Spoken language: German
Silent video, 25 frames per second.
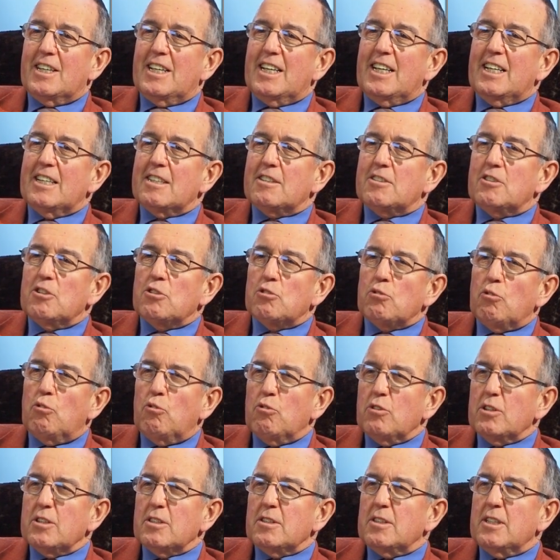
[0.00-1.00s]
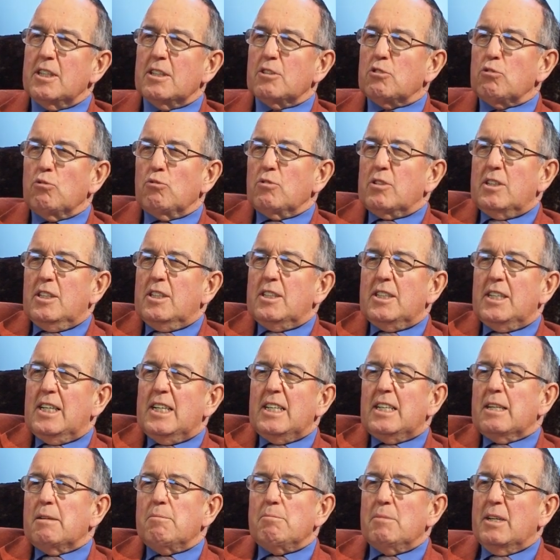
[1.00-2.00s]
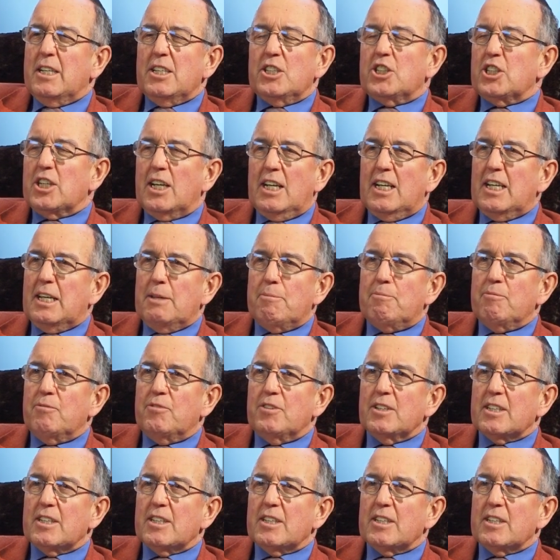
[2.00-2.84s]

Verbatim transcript: Der erste Tod ist der Tod, den jeder Mensch erleben